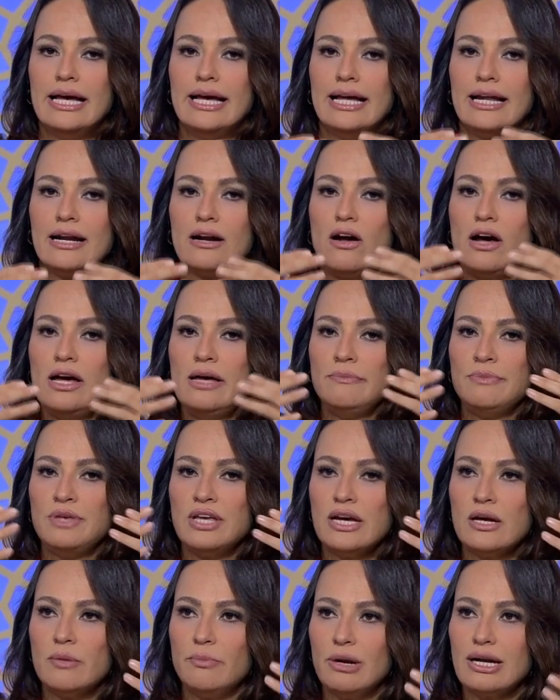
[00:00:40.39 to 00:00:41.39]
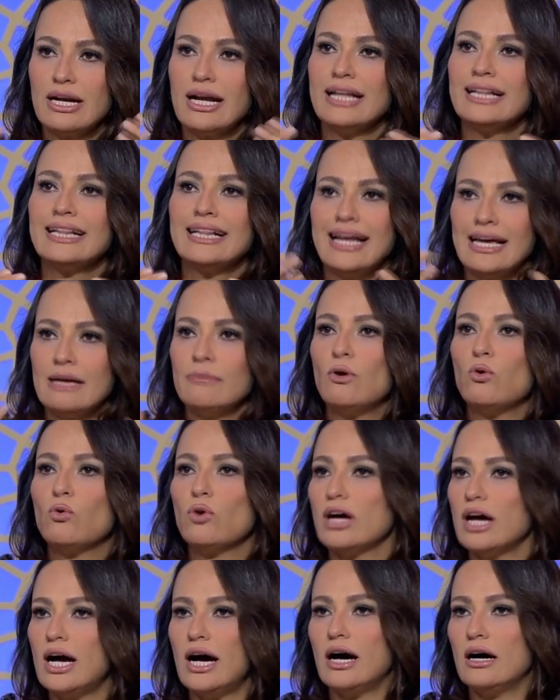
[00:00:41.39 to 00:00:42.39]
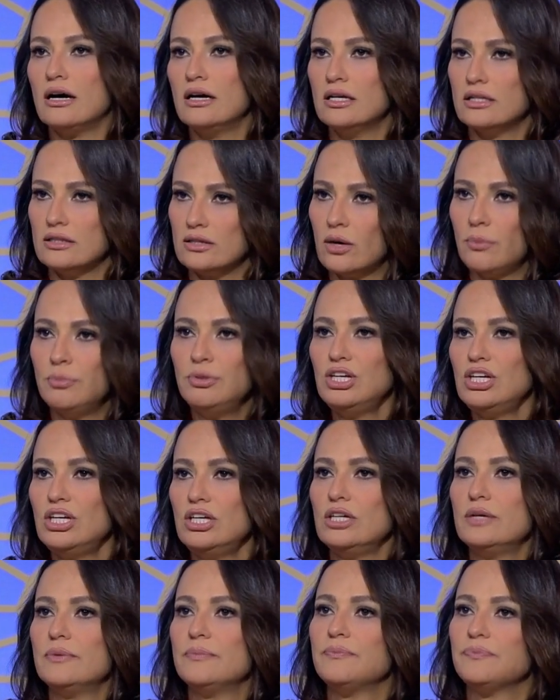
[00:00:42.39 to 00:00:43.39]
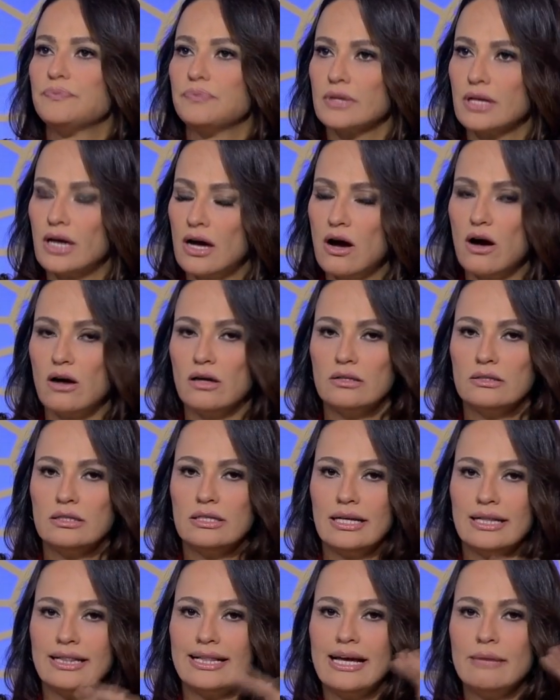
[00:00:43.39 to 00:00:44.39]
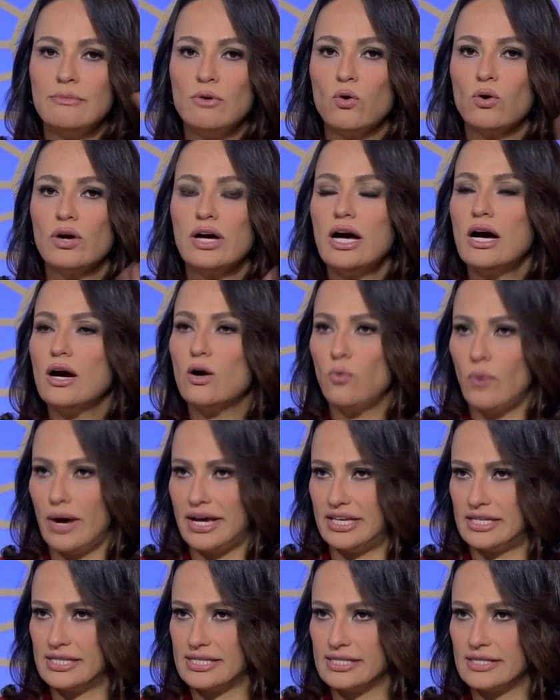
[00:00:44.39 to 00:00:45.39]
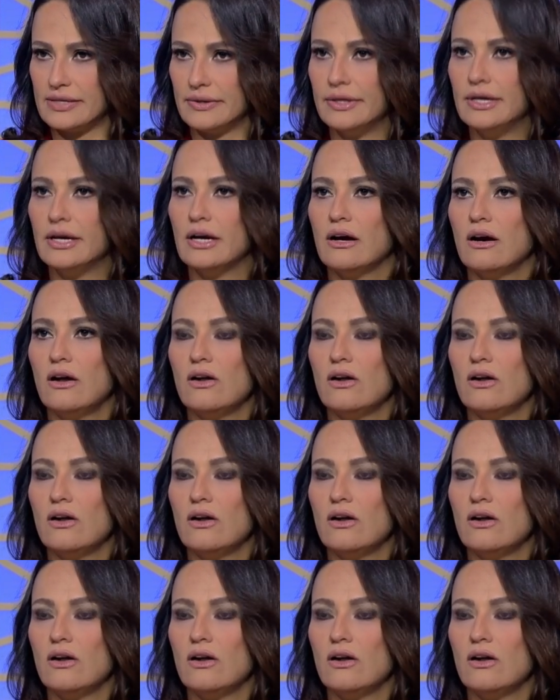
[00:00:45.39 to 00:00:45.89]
الرحم يكبر هتلاقي موقعها طبيعي بتطلع آه، لوحدها اه هتلاقي موقعها كويس أوكي.